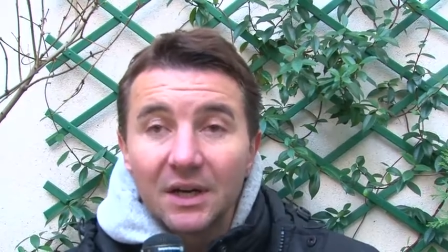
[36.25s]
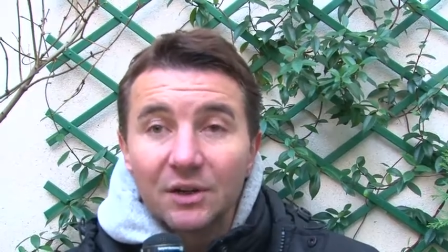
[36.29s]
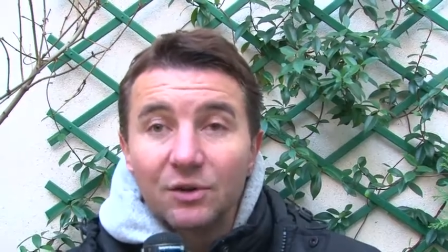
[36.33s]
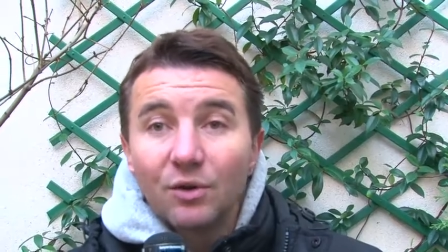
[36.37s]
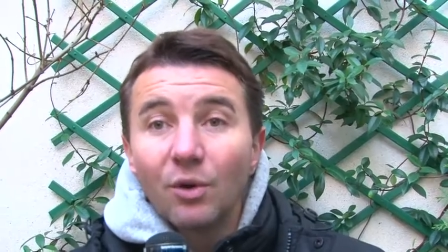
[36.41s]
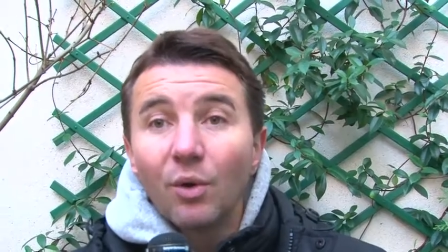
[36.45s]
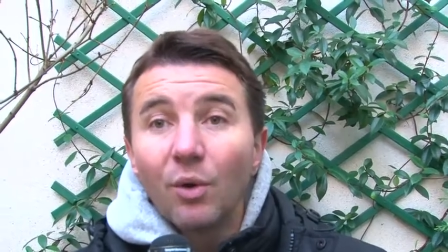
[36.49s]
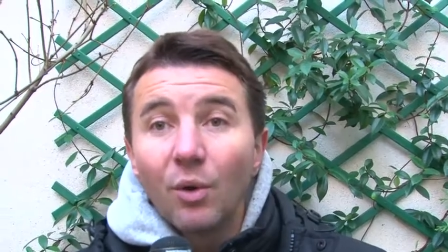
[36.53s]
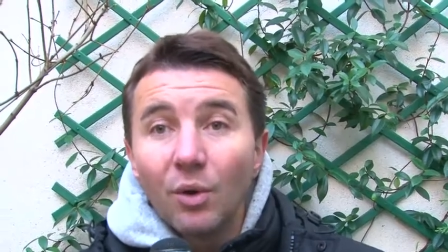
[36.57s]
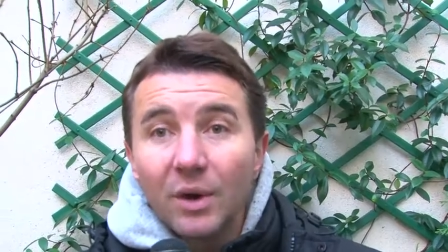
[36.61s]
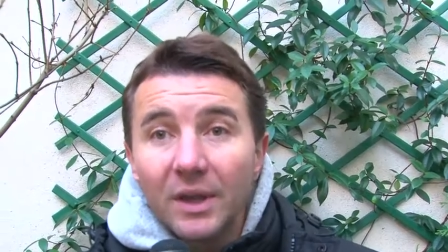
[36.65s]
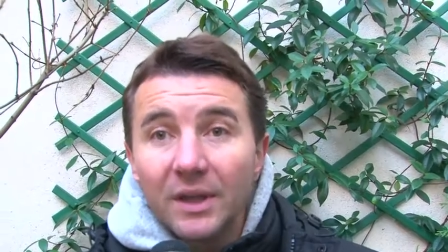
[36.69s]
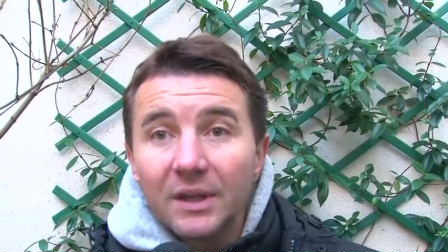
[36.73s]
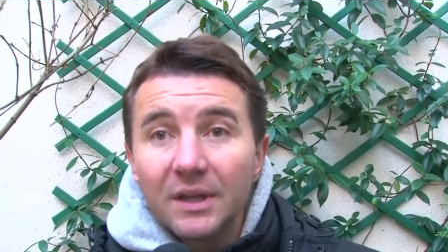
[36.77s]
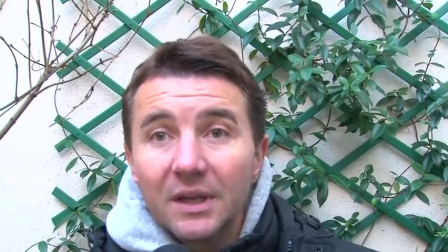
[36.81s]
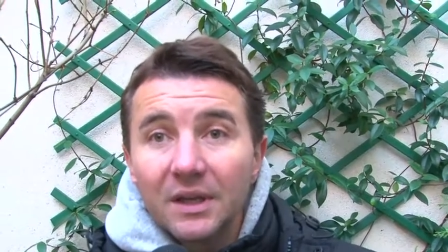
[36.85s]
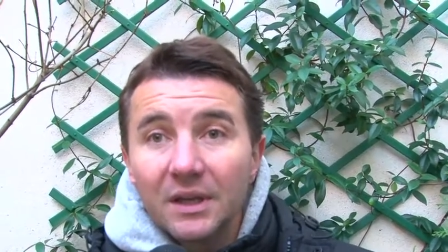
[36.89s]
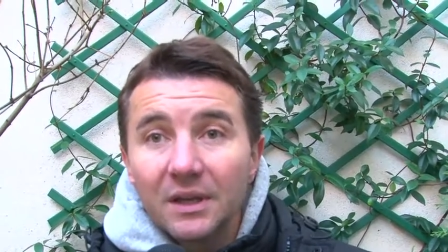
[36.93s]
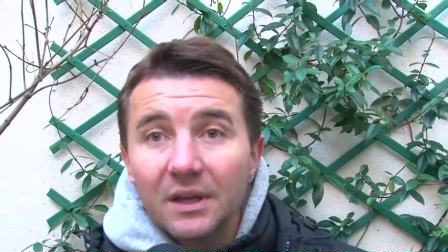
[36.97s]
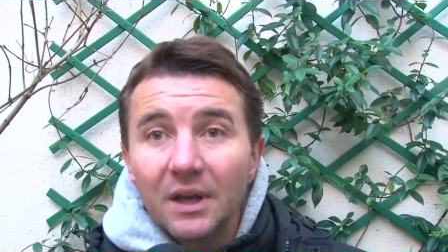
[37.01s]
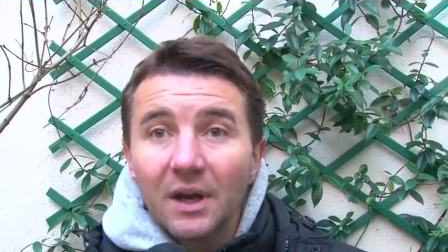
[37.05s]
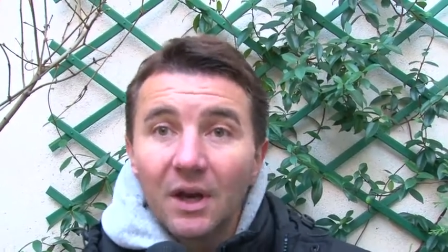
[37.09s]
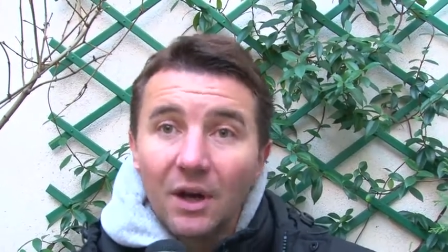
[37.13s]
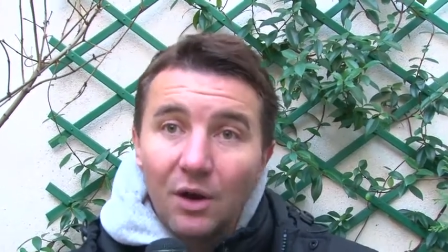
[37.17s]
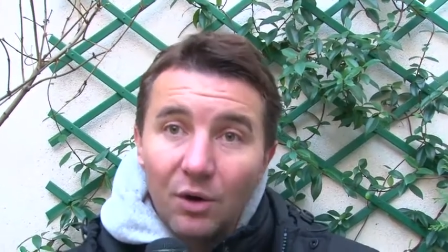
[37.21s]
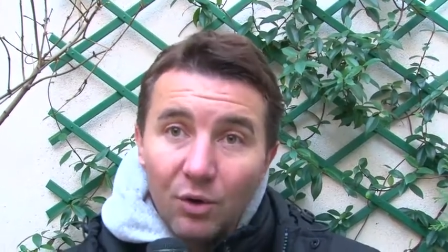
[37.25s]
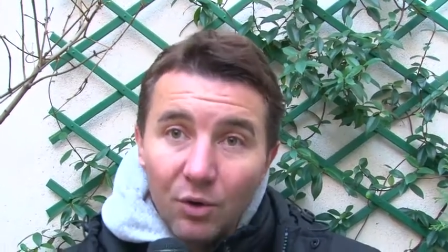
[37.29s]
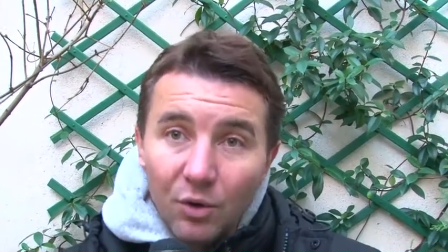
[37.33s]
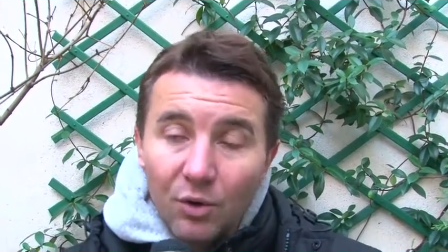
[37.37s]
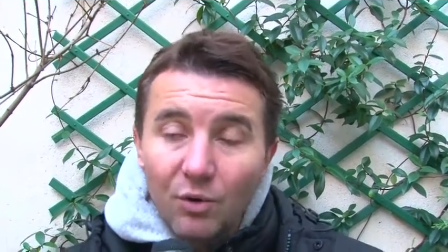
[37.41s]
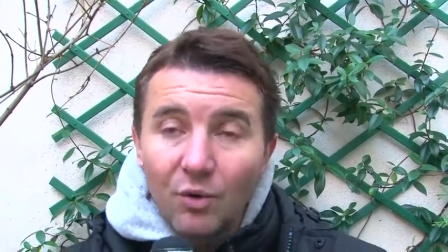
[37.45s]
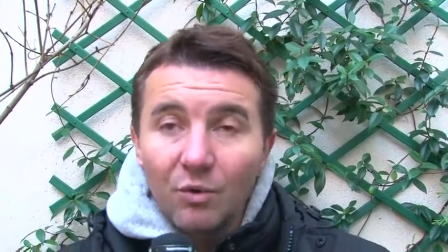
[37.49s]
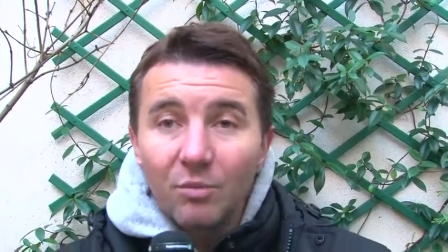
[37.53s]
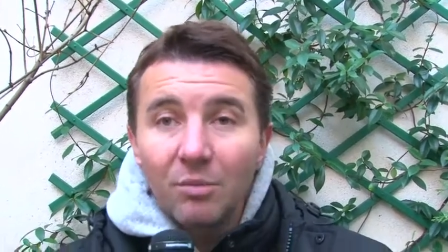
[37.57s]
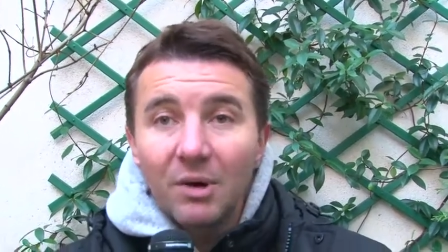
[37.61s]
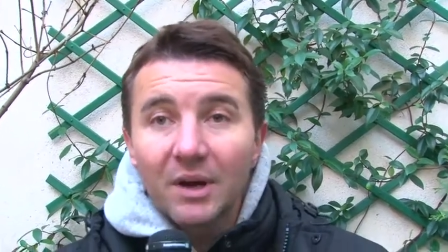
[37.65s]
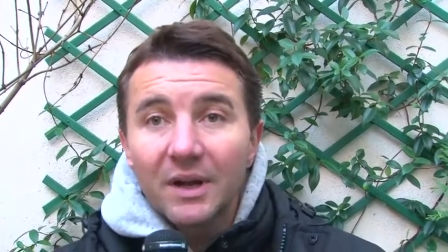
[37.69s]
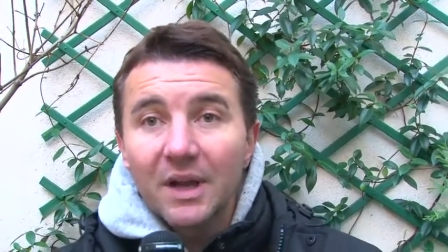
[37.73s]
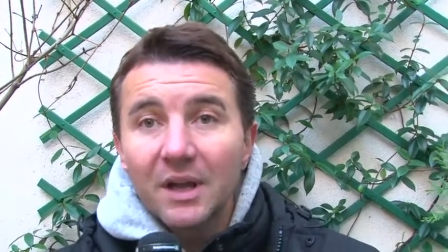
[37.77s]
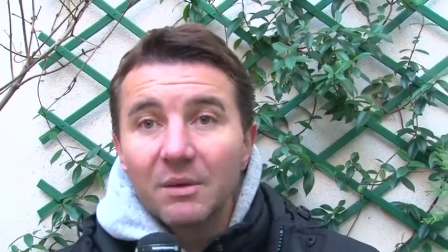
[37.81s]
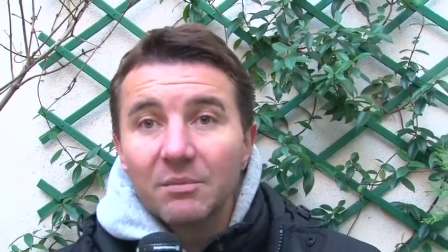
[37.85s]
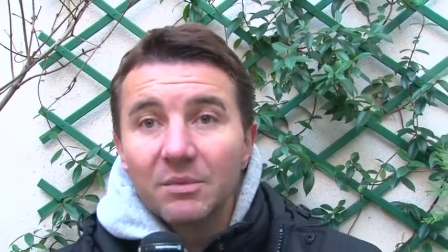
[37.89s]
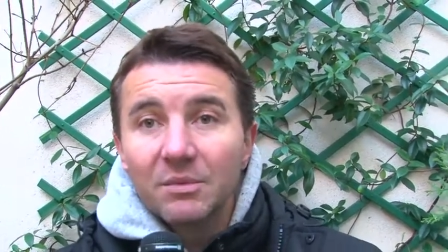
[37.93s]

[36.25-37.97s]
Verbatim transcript: de relayer le combat qui